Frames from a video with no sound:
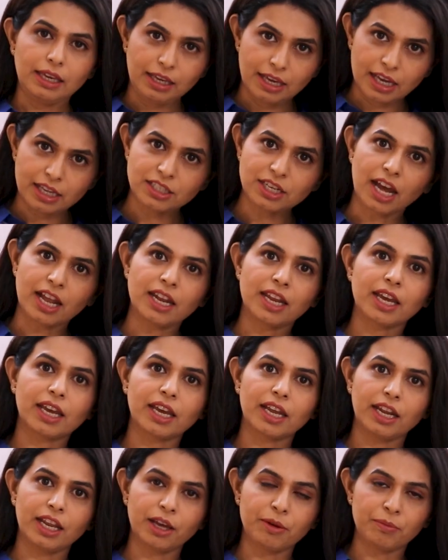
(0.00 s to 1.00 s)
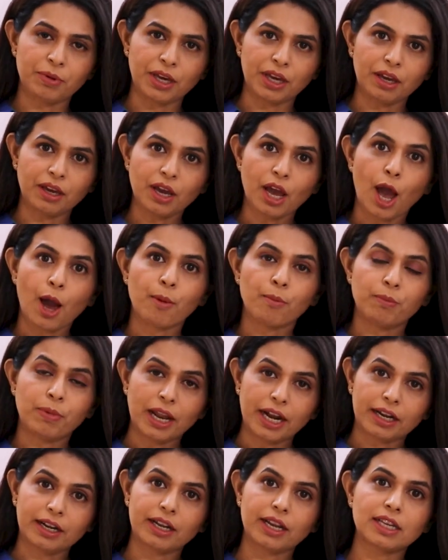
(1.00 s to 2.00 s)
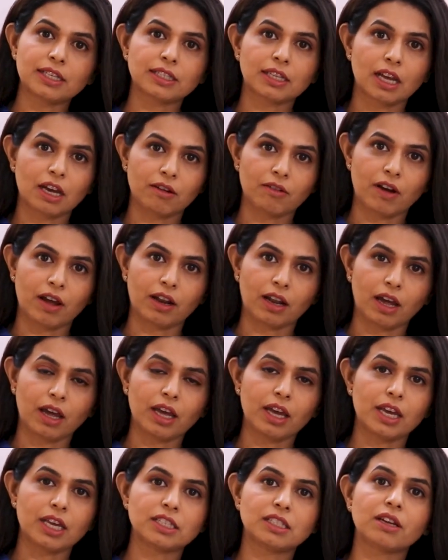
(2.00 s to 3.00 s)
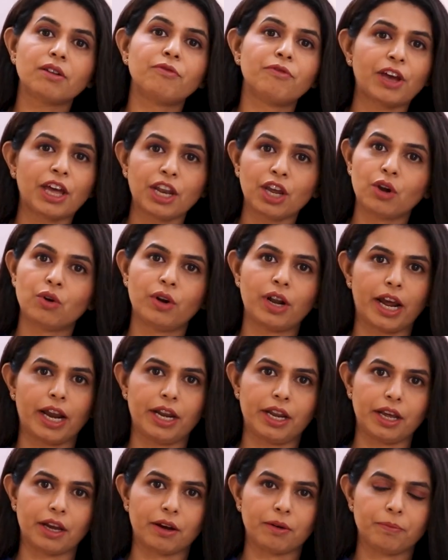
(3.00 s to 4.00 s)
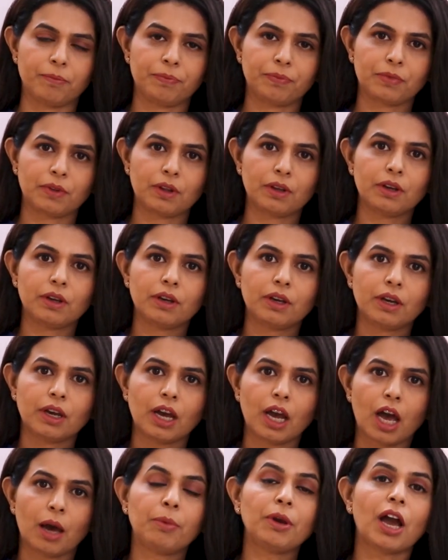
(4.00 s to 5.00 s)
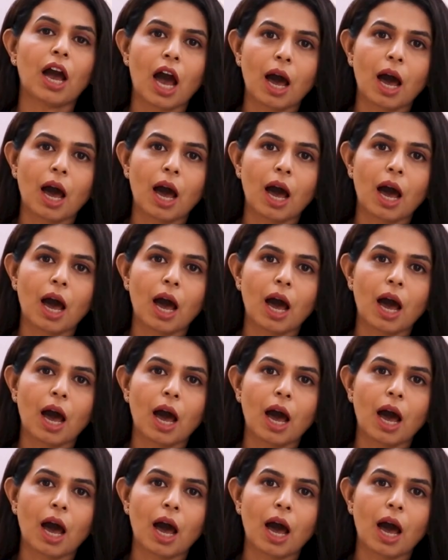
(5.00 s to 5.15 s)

ये जानने के लिए भी ब्लड टेस्ट करवाना इज़ अ वेरी गुड आइडिया अभी